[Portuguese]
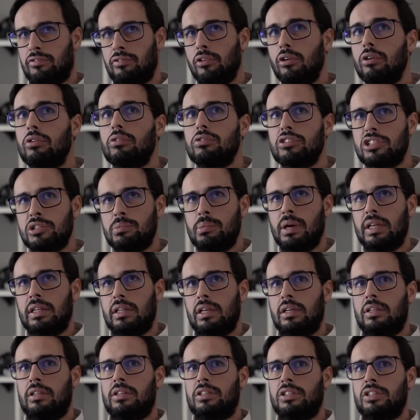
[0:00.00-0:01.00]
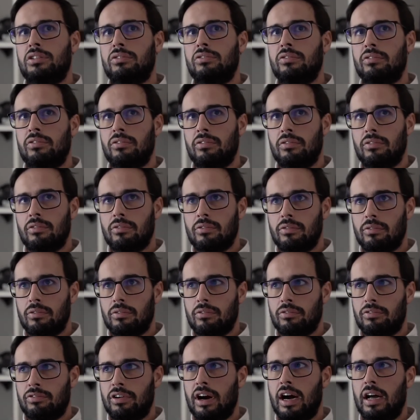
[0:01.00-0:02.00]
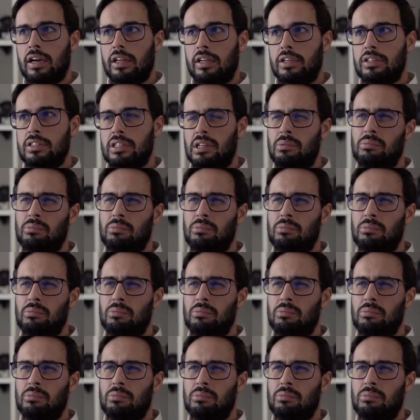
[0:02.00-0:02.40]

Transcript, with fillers: foram desmentidas várias.